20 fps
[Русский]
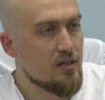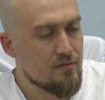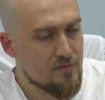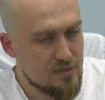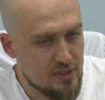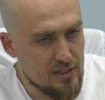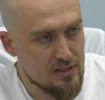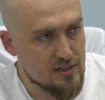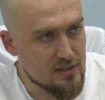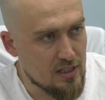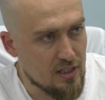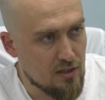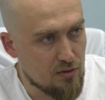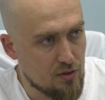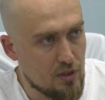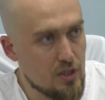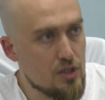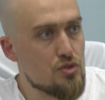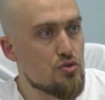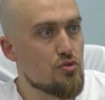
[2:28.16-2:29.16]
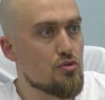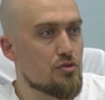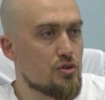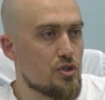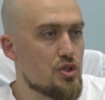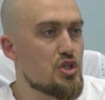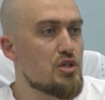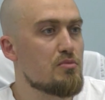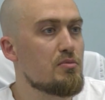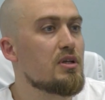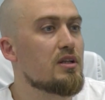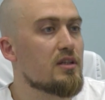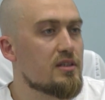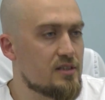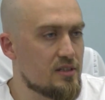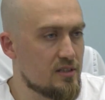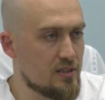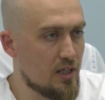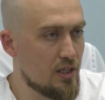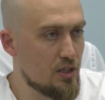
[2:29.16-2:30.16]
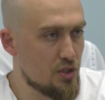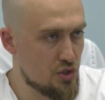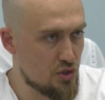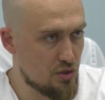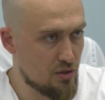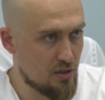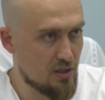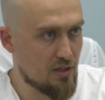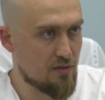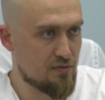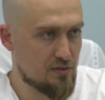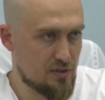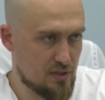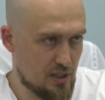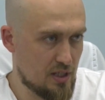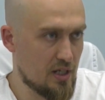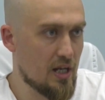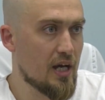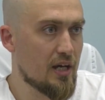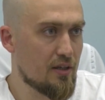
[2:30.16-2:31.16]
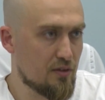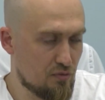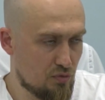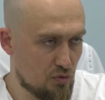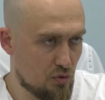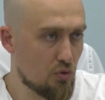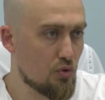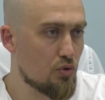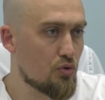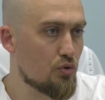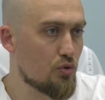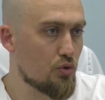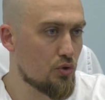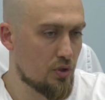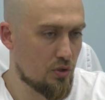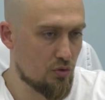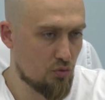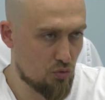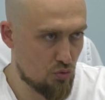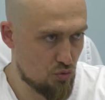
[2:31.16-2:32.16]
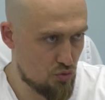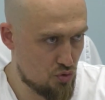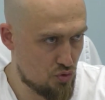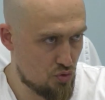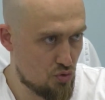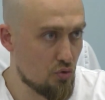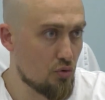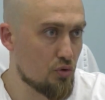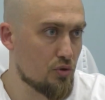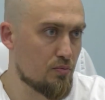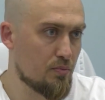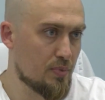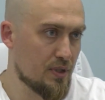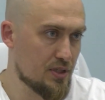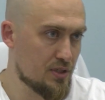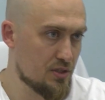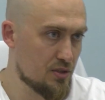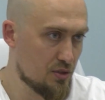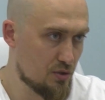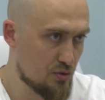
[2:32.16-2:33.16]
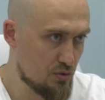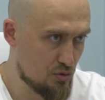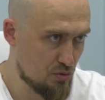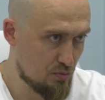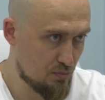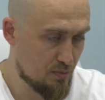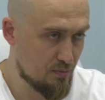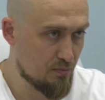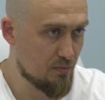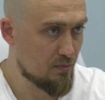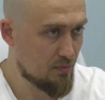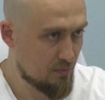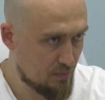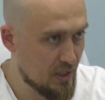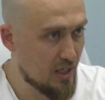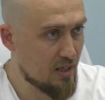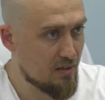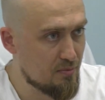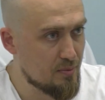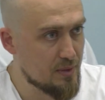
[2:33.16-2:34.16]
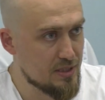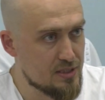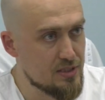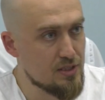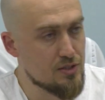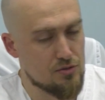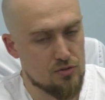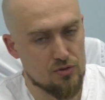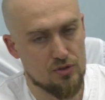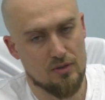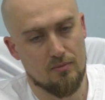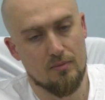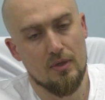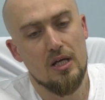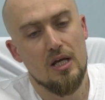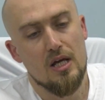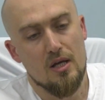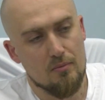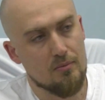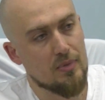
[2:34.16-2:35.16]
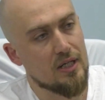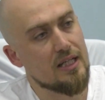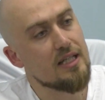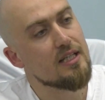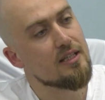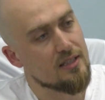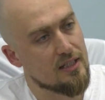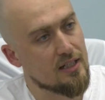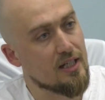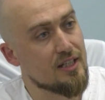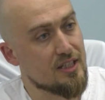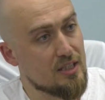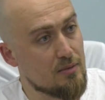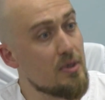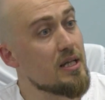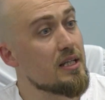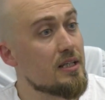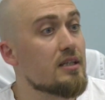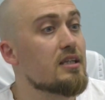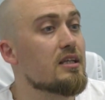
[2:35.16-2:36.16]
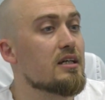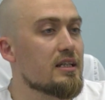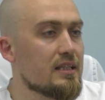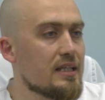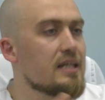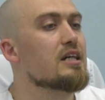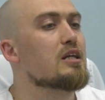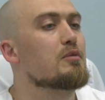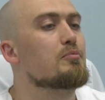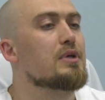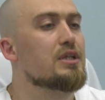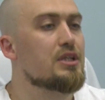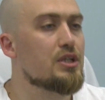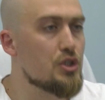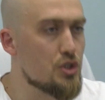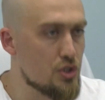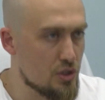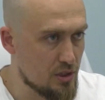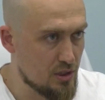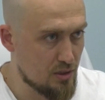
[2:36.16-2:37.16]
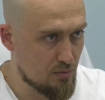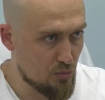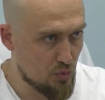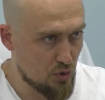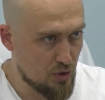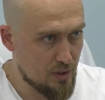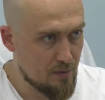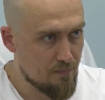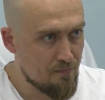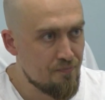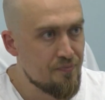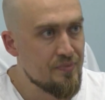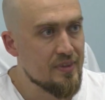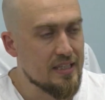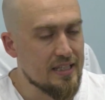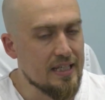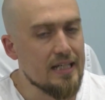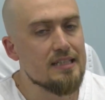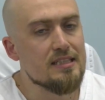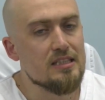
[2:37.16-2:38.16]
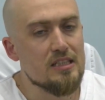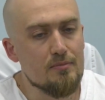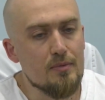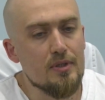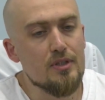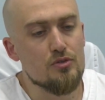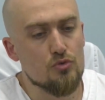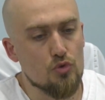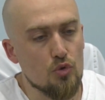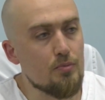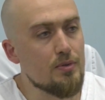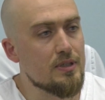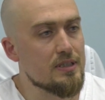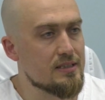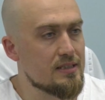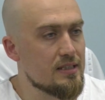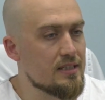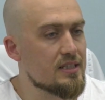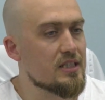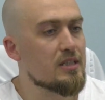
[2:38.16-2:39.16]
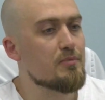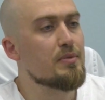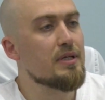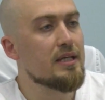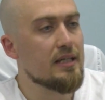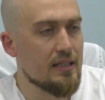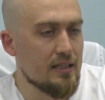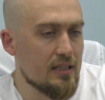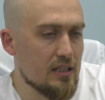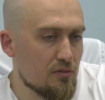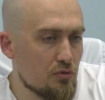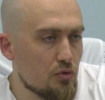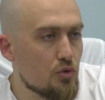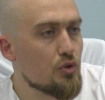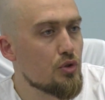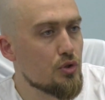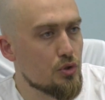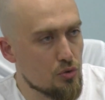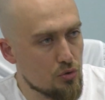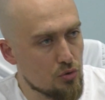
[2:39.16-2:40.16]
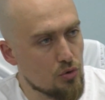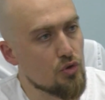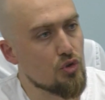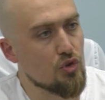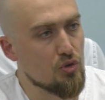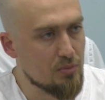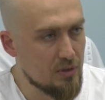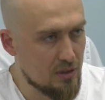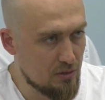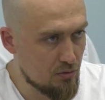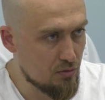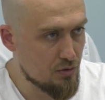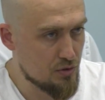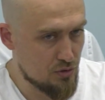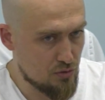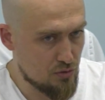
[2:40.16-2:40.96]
Все знают, да, что защемило седалищный нерв, стреляет в ногу, ногу жжет, поясницу да, поясницу там болит, нога не имеет, это нейропатические боли. Я занимаюсь комплексной терапией и того, и другого болевого